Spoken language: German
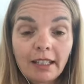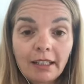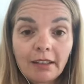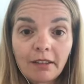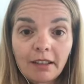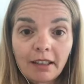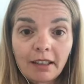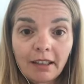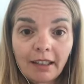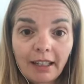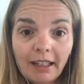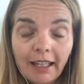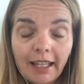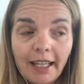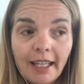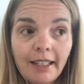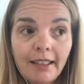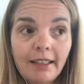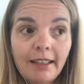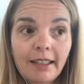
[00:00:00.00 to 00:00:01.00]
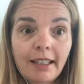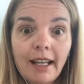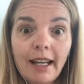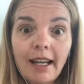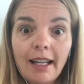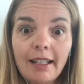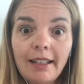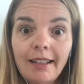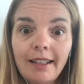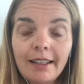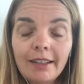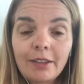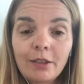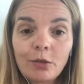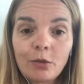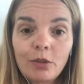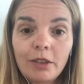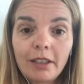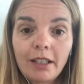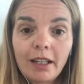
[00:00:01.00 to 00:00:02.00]
Ich rege dich an, dass
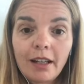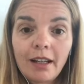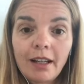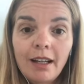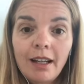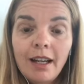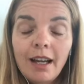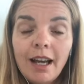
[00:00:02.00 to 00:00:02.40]
du dir